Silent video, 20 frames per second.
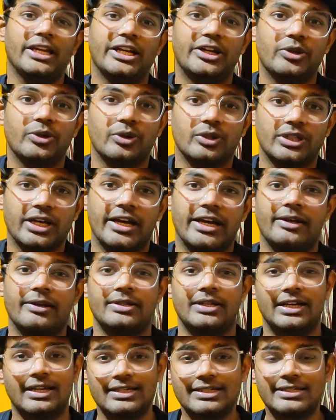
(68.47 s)
हीट होता है
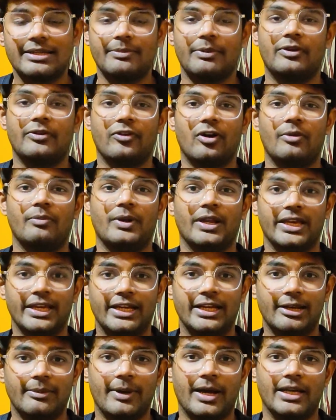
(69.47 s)
ढंग से परफॉर्म नहीं
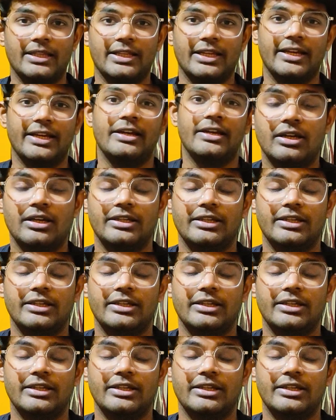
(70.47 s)
कर पाता है